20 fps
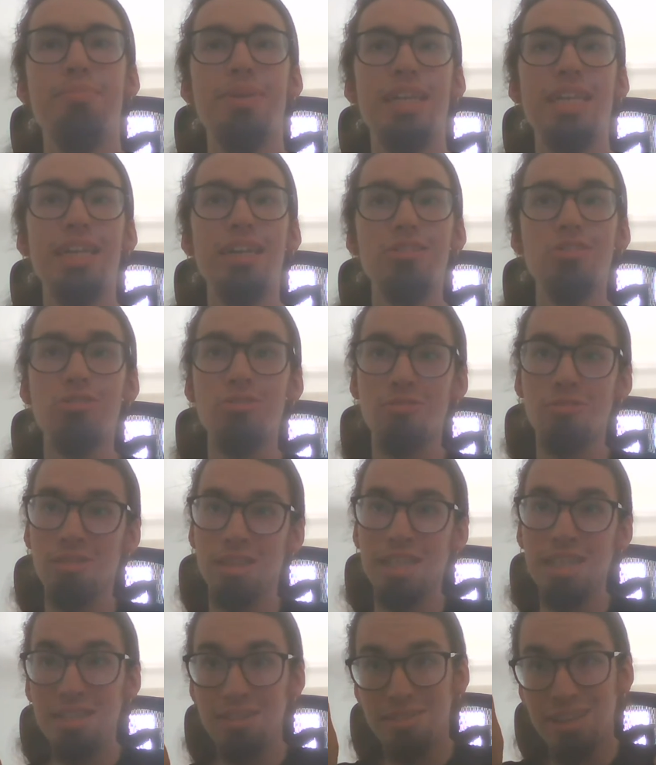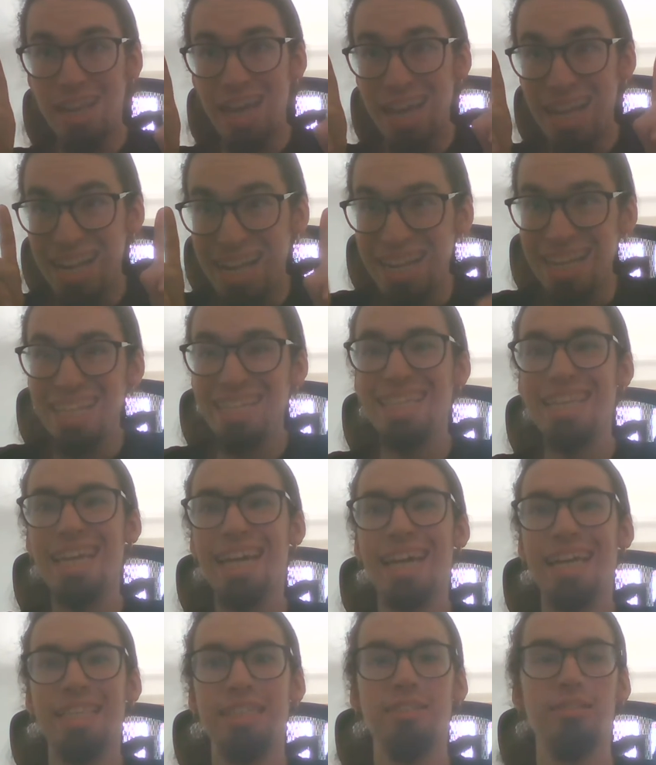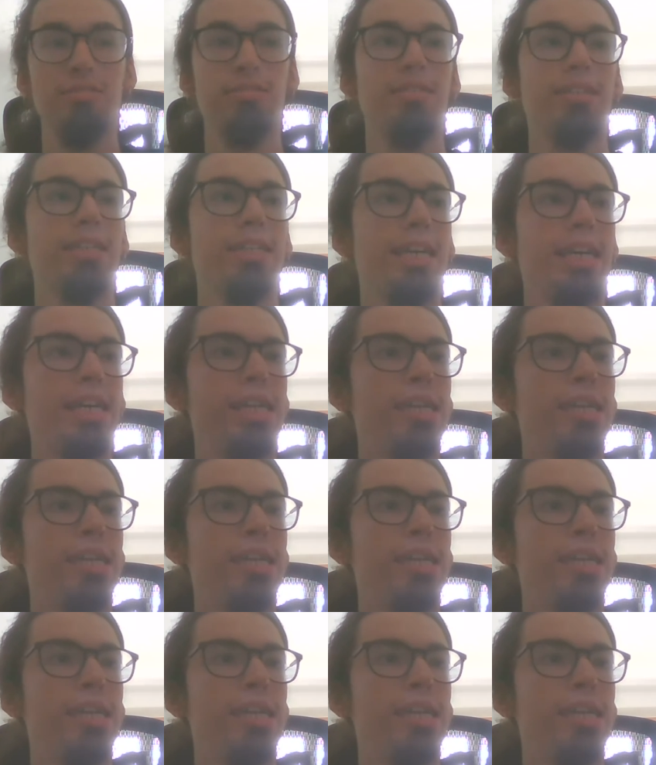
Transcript: Maintenant, du côté de la littérature.